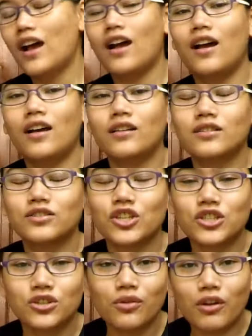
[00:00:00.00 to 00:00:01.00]
Uh,
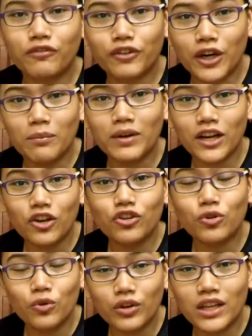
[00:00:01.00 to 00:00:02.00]
just to affirm na
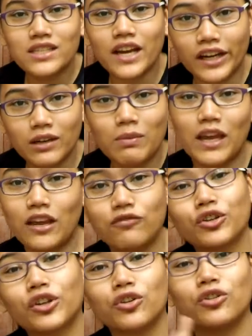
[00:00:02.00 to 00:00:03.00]
yun yung desired
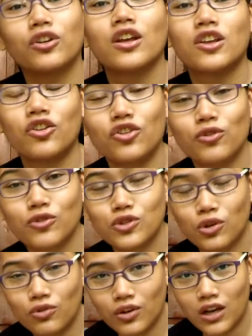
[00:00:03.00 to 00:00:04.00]
behavior ko. Yun yung
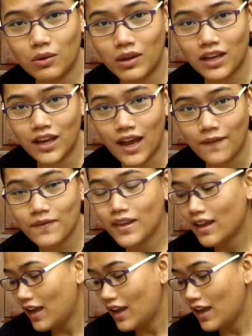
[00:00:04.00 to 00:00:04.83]
gusto kong gawin niya.